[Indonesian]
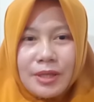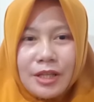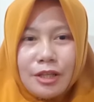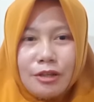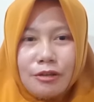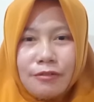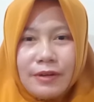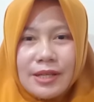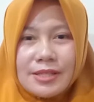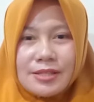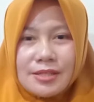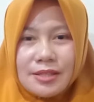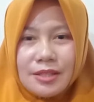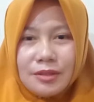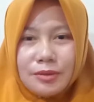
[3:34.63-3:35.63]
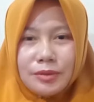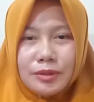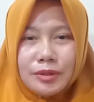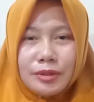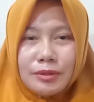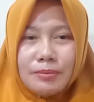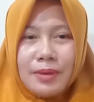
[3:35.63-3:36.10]
berinovasi
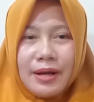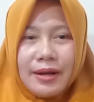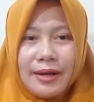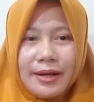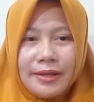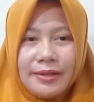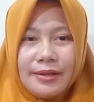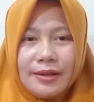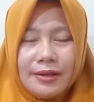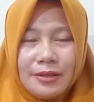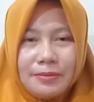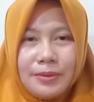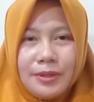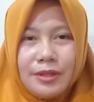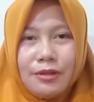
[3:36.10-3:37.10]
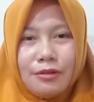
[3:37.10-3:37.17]
untuk Banggai yang lebih